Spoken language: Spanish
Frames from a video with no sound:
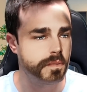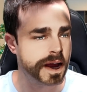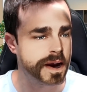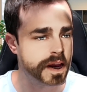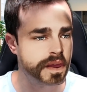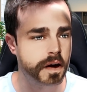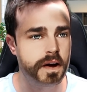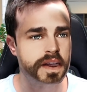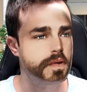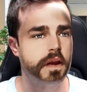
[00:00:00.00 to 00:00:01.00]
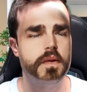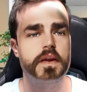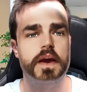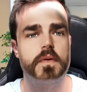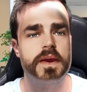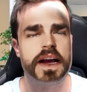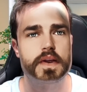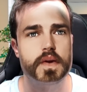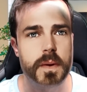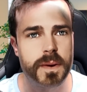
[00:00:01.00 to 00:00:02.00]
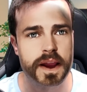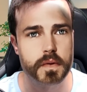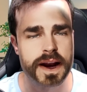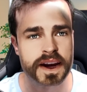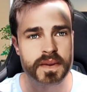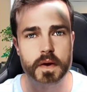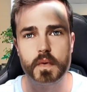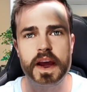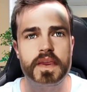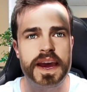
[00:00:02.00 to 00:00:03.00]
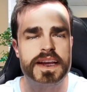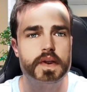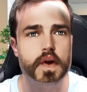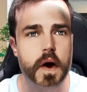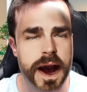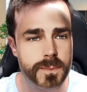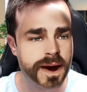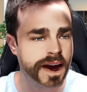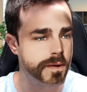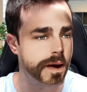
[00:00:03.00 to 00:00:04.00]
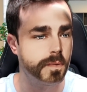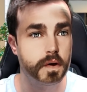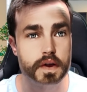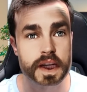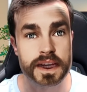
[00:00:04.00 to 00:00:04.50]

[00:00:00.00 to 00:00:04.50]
analizaron la situación y dijeron, mira, esto me parece una ridiculez, esto apaga y vámonos.